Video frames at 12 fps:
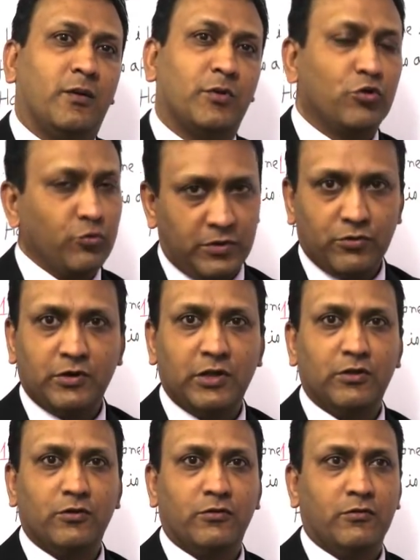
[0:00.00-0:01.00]
আমি খুবই
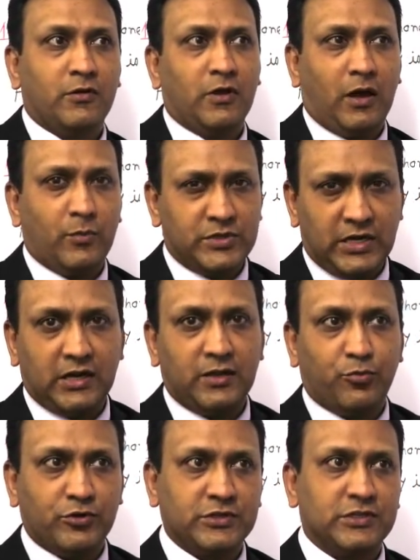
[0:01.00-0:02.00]
দুঃখিত আমি জানি
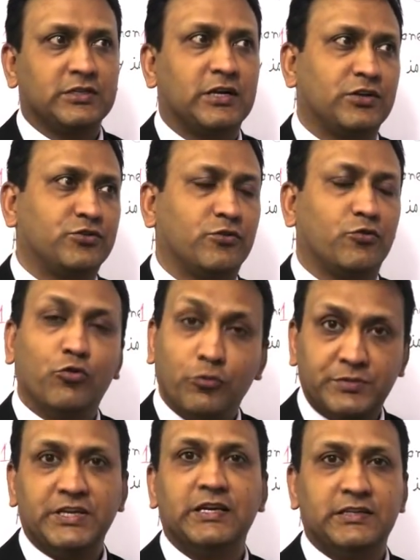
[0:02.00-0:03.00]
পঞ্চাশ ষাটজন
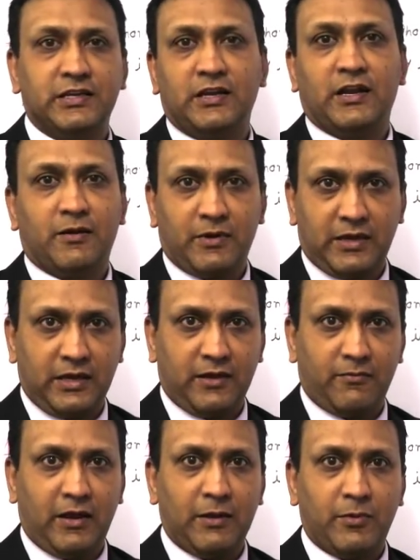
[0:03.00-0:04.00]
খুব চেয়েছিলেন আমাকে
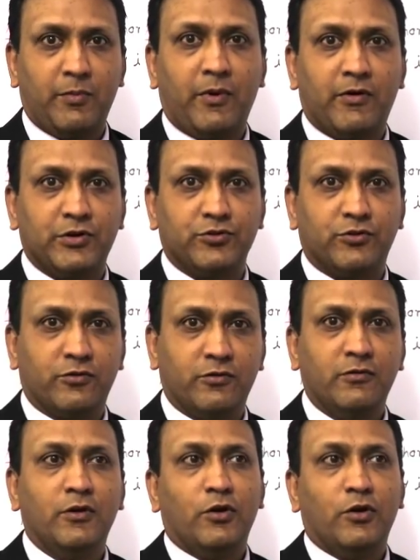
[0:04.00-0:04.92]
লাইভে পাওয়ার জন্য